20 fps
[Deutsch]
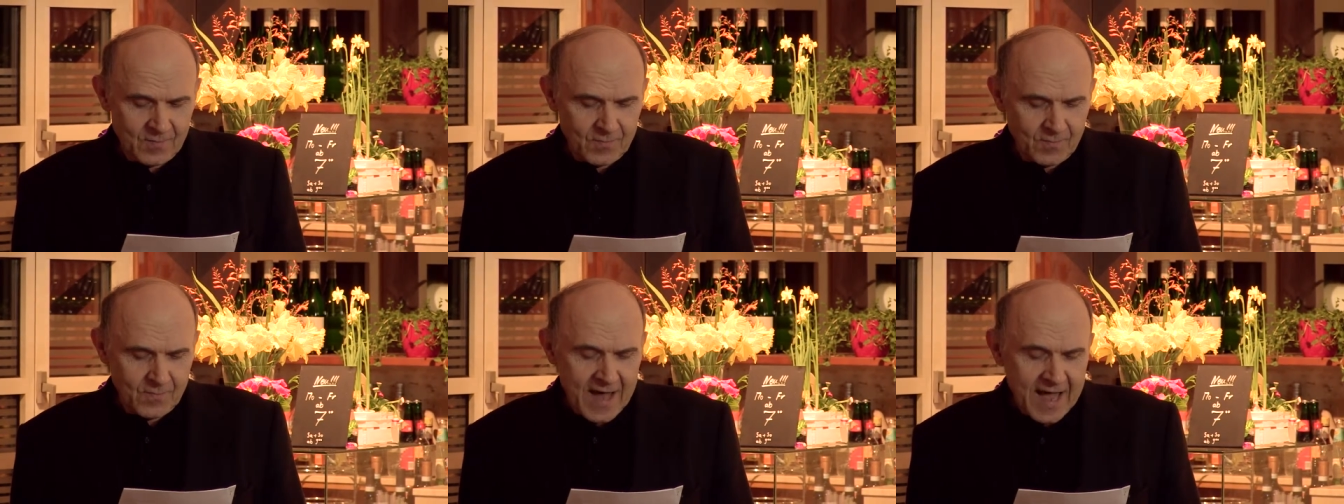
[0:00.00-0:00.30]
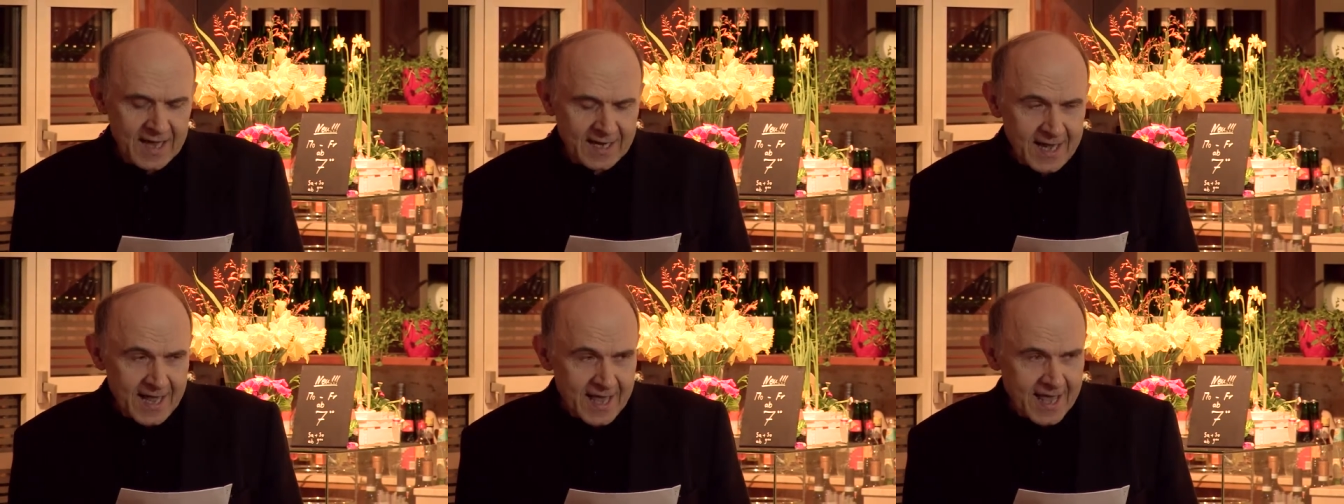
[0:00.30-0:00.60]

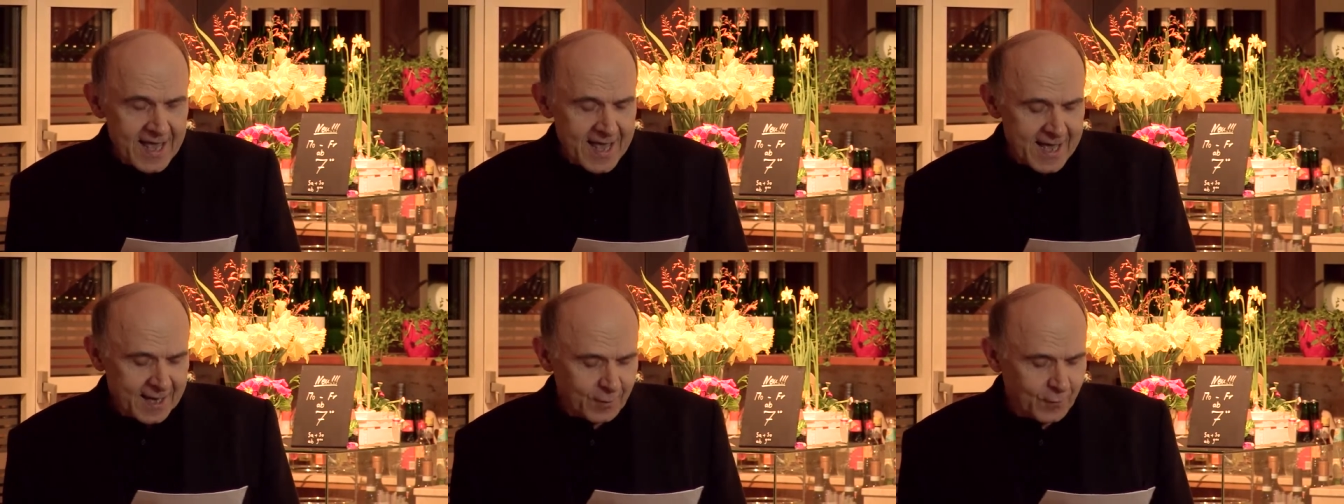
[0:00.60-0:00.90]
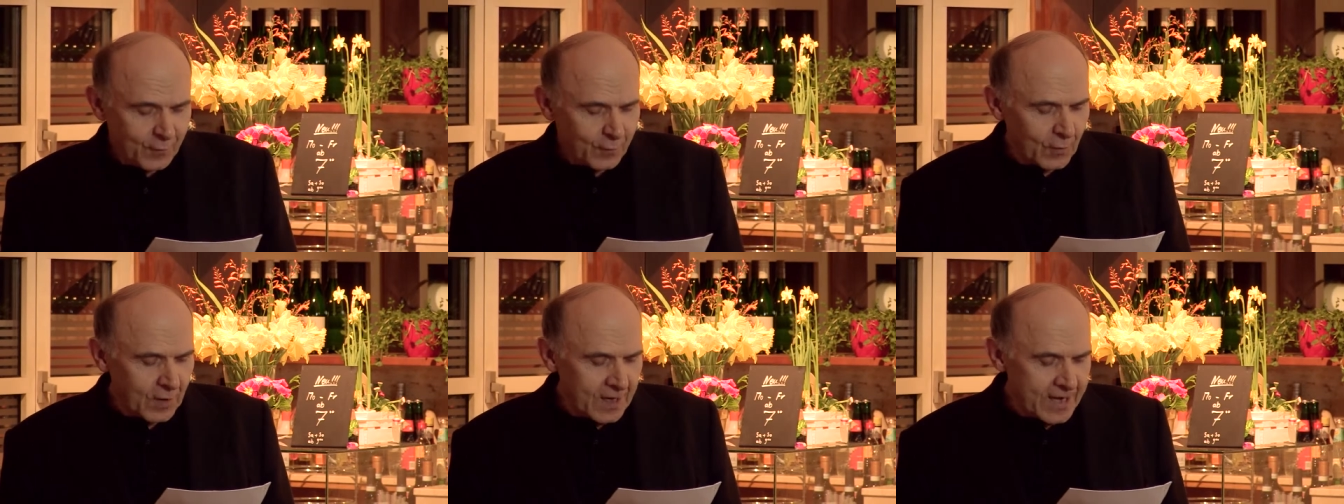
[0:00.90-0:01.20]
Meine
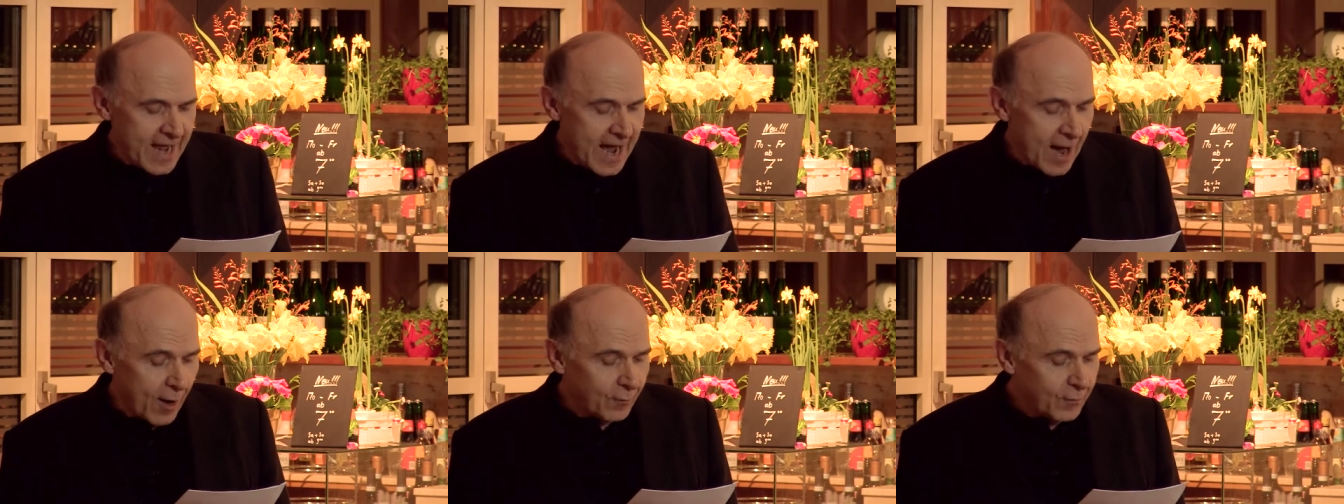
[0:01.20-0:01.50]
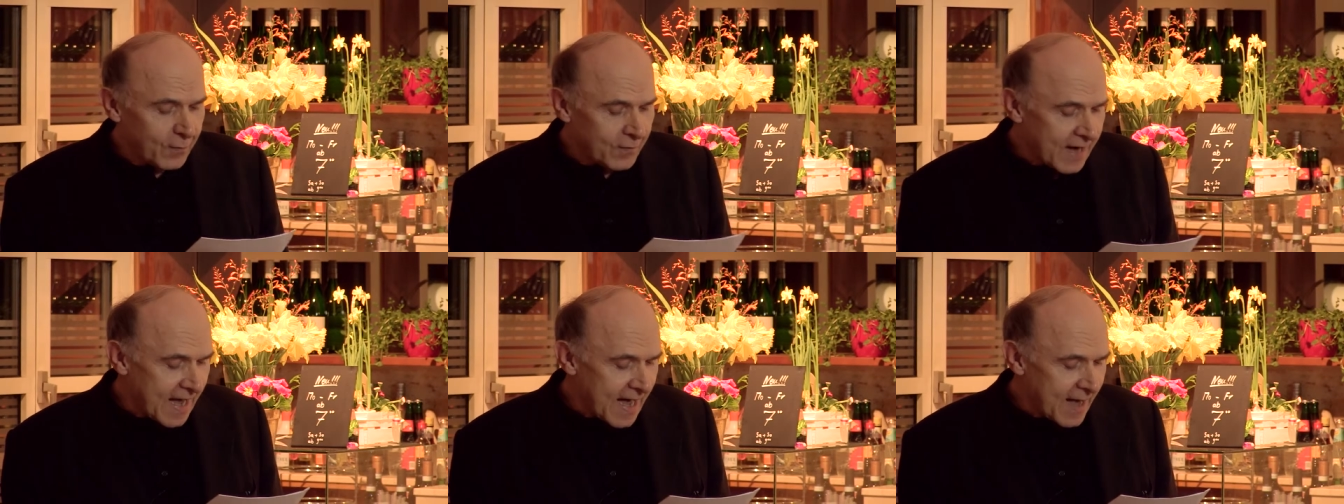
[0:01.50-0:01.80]
ehrenvolle
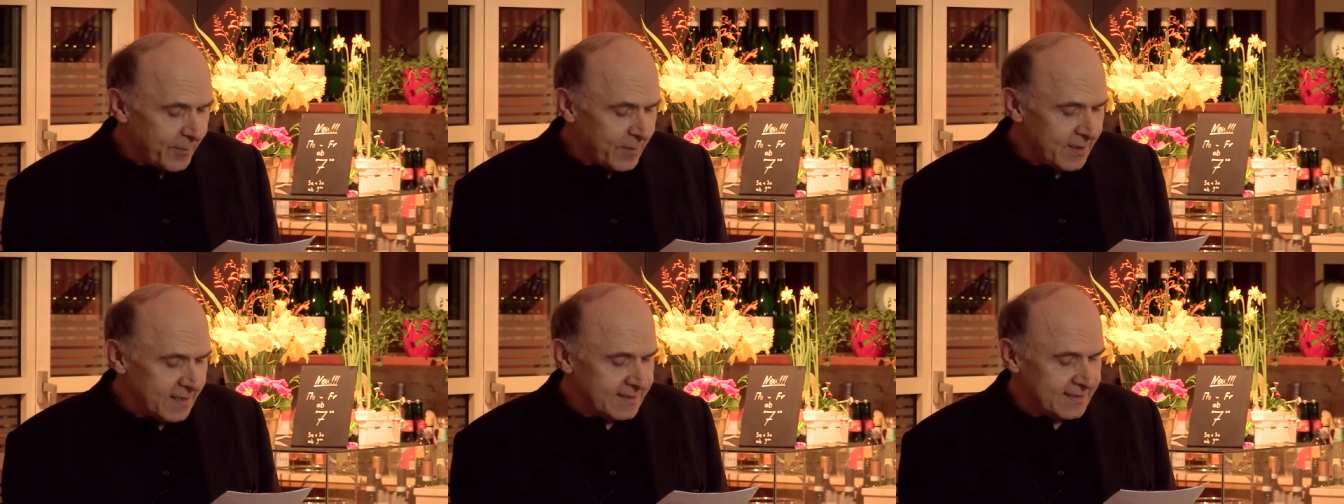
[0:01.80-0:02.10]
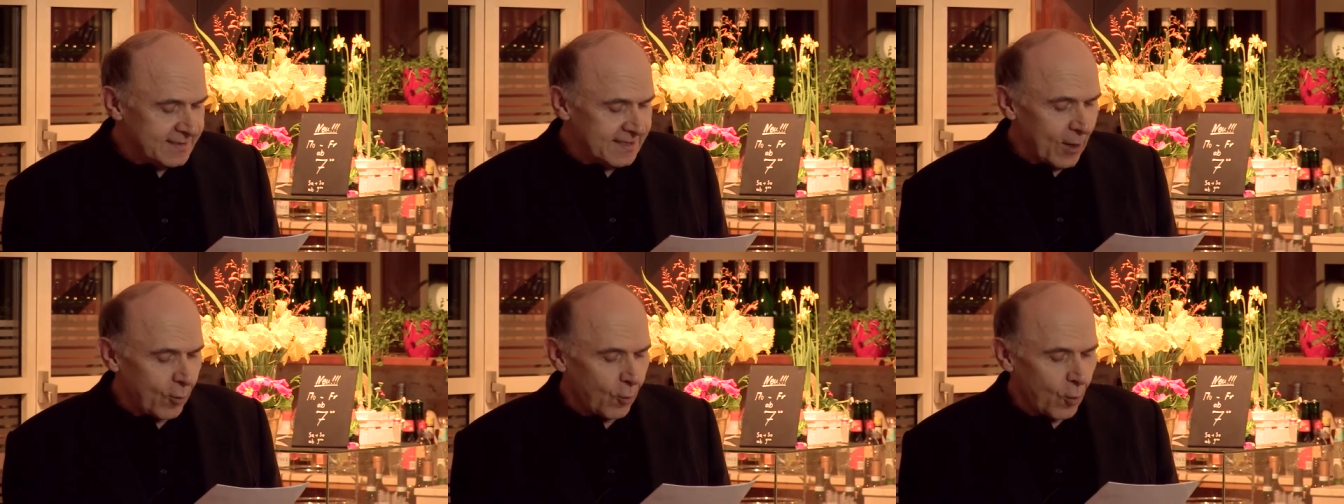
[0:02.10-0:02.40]
Aufgabe
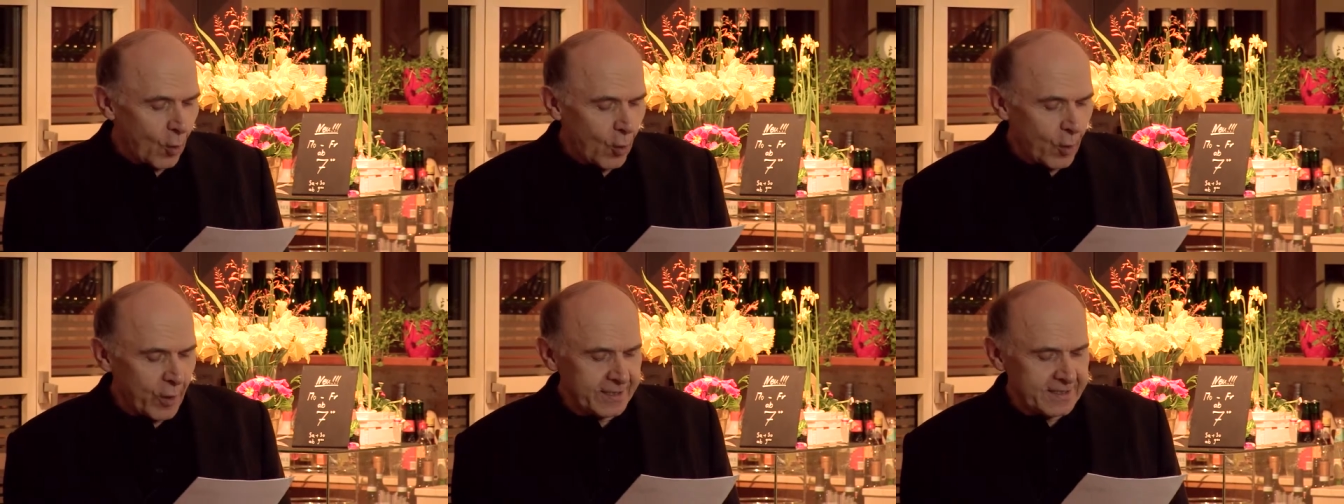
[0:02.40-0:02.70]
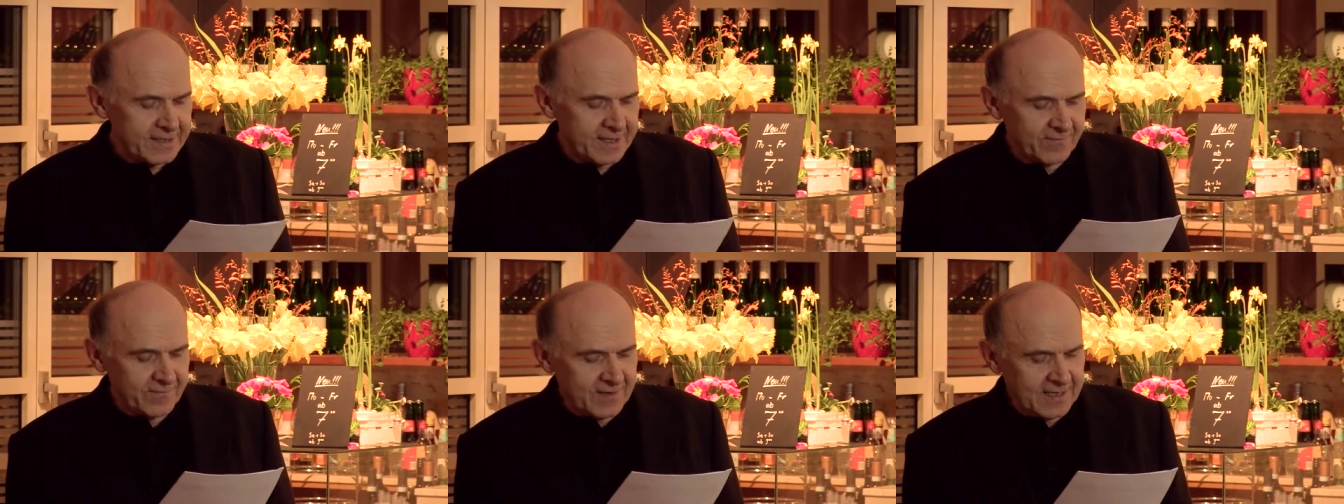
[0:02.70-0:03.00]
ist auch
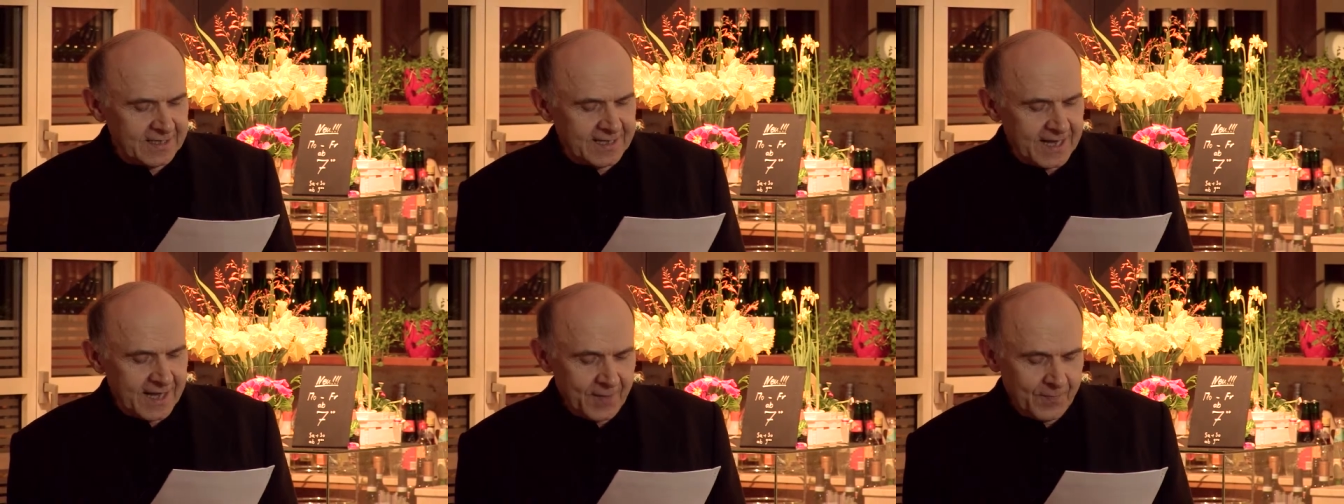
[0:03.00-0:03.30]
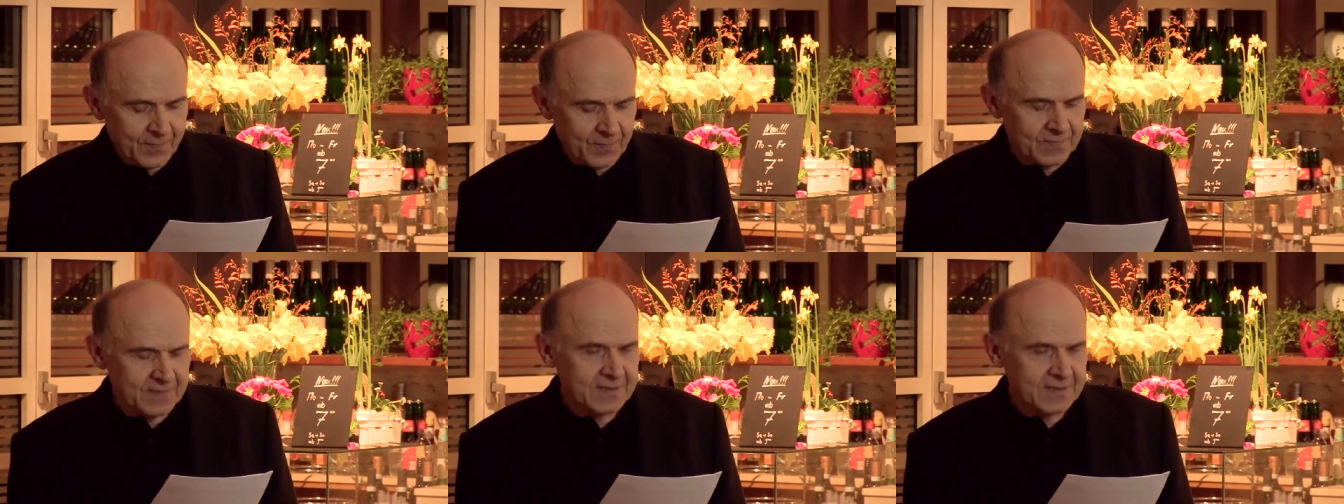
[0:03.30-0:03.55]
heute wieder